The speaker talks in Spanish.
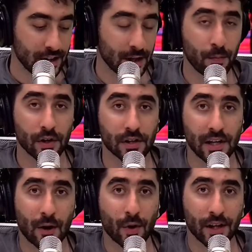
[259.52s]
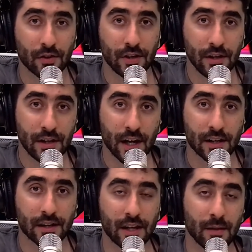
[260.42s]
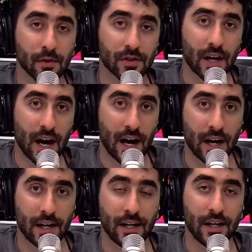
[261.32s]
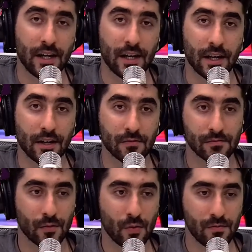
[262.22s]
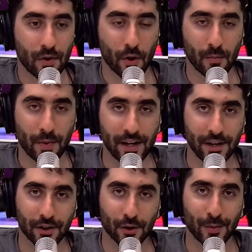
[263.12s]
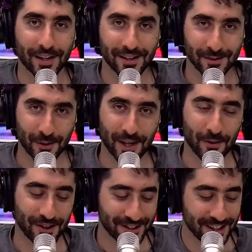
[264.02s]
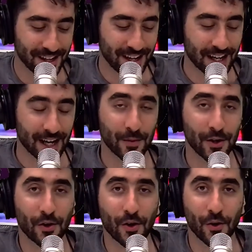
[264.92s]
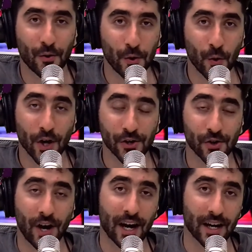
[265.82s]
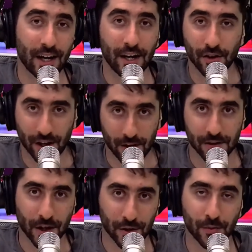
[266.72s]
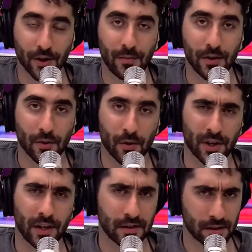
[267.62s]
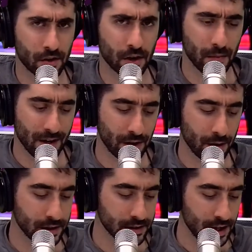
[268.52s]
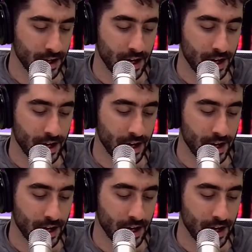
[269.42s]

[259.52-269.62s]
Después, en la cuarta noticia tenemos a eh, un compañero rioplatense, podríamos decir, el rapero uruguayo arquero que pasó por el piso de Vorterix creo que más de una vez.